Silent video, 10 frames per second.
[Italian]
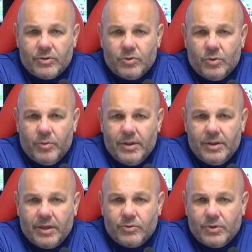è solo quella
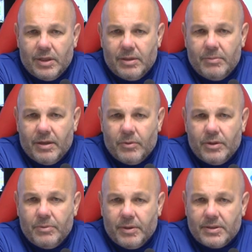di risultati ma anche
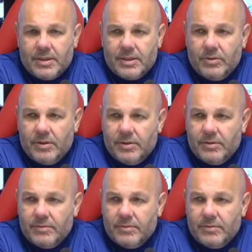quella di prestazioni.